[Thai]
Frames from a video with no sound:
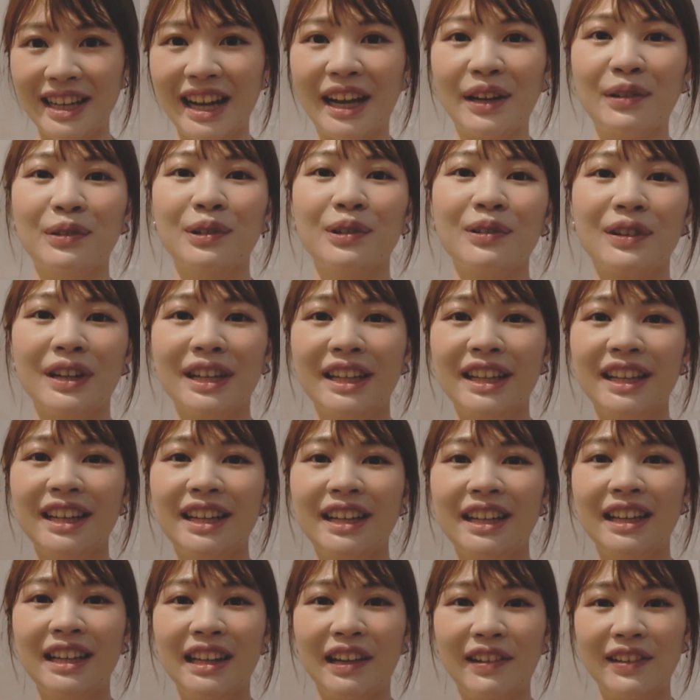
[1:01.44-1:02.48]
งอยากอยู่ตรงนี้
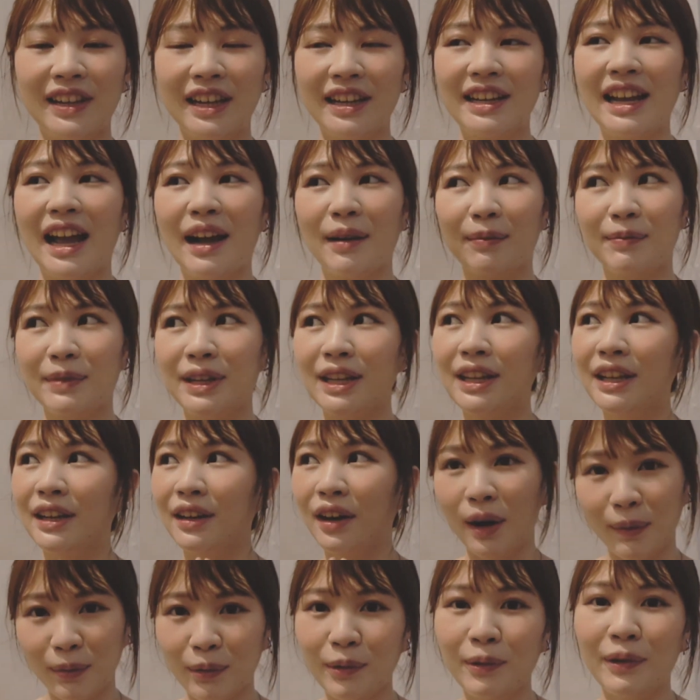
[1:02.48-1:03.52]
เรายังอยากมีค
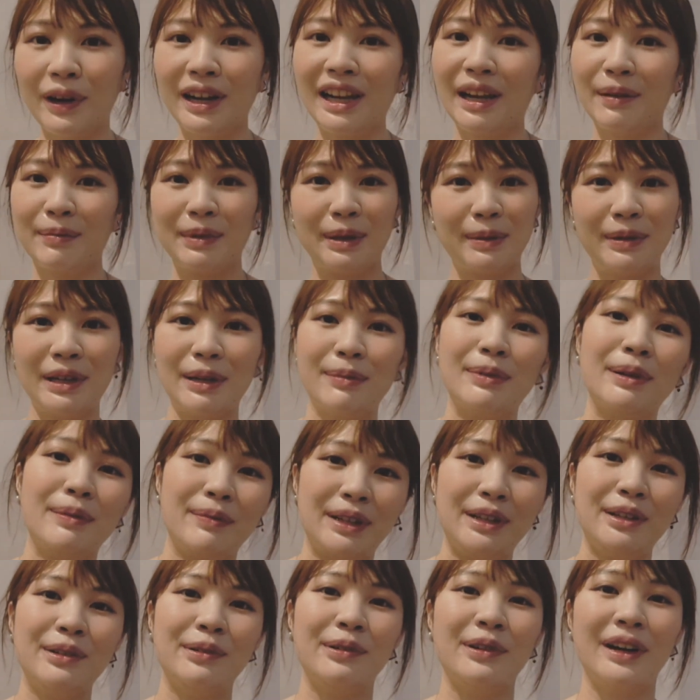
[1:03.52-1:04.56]
รอบครัวอยากมีเพื่อนแบบ
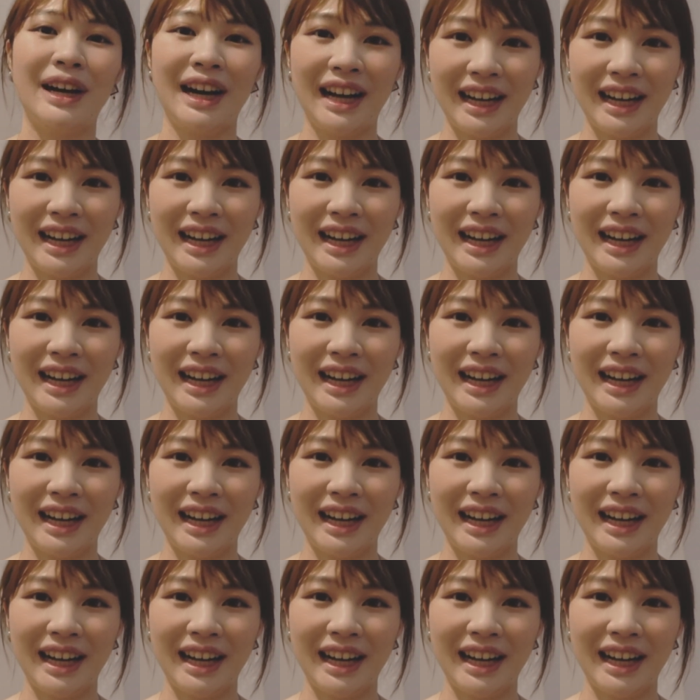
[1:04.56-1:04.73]
นี้อยู่อะ